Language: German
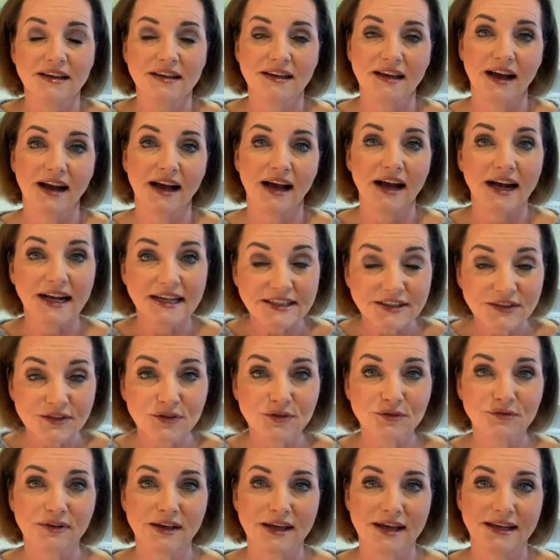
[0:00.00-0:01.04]
ja, alt
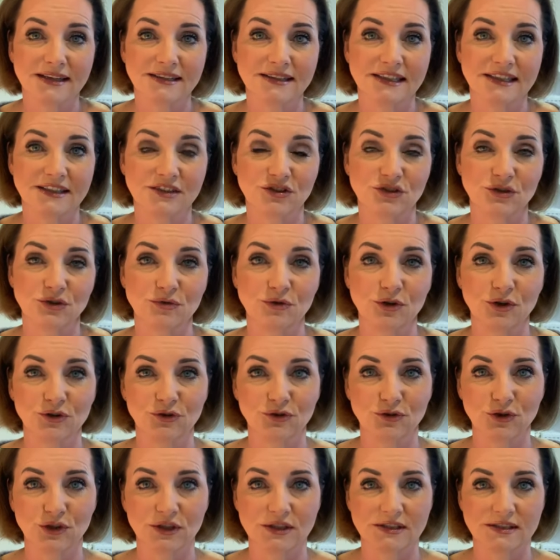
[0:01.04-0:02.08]
zu werden. Er ist schon
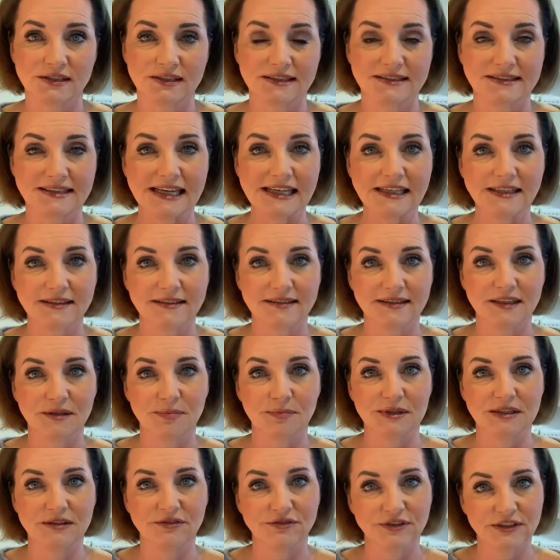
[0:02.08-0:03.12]
1960
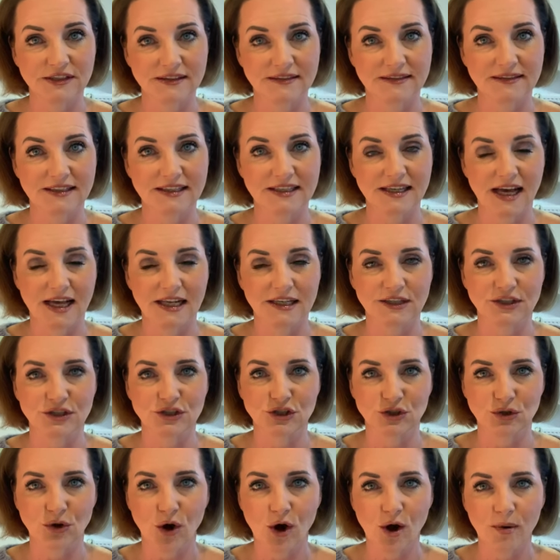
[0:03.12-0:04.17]
mit 40 Jahren
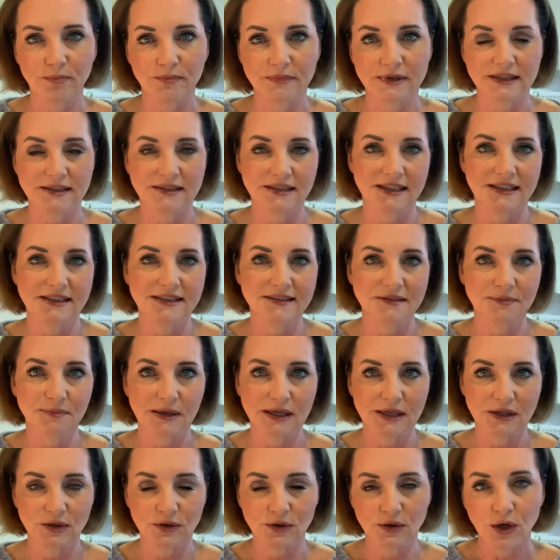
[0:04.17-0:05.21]
gestorben, hinterließ
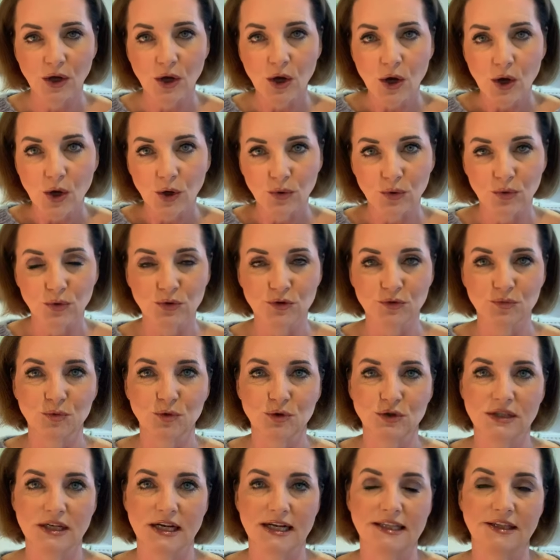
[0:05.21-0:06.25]
meine
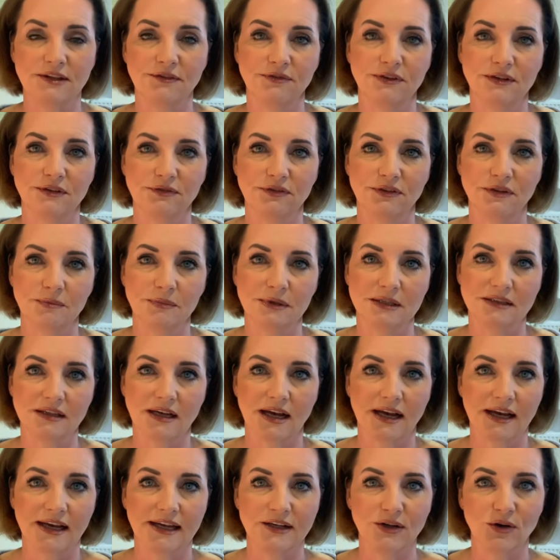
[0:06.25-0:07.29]
Großmutter als Witwe mit
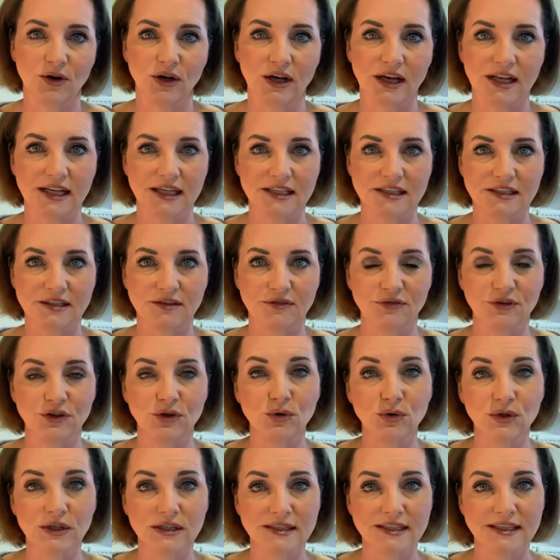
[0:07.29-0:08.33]
drei noch relativ
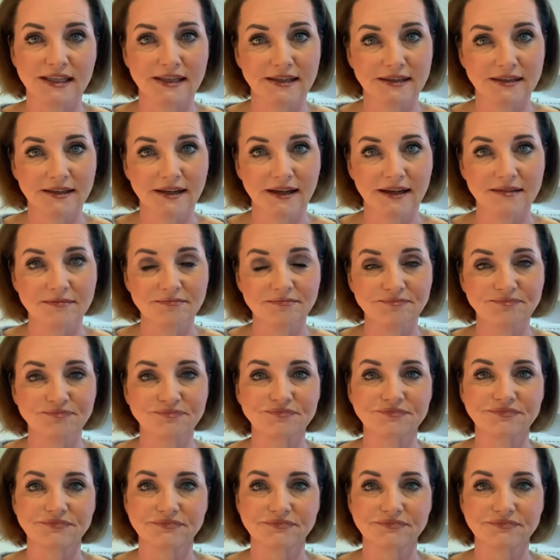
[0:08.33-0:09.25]
jungen Kindern.